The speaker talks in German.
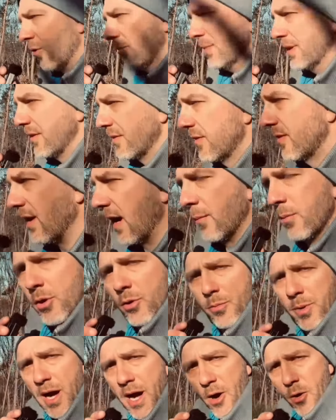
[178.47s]
Um jetzt aber
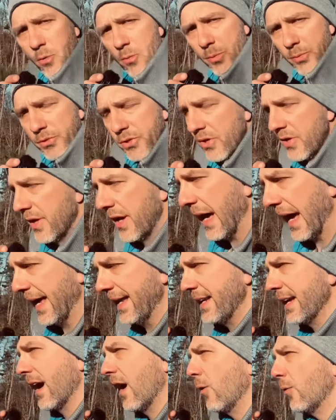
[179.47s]
überhaupt
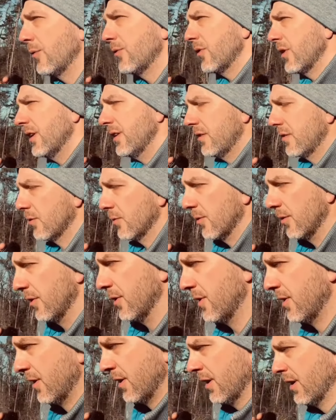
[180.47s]
einige Ausrichtungen
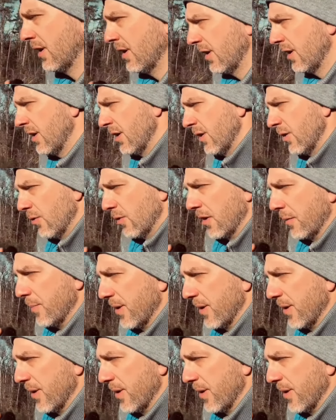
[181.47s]
oder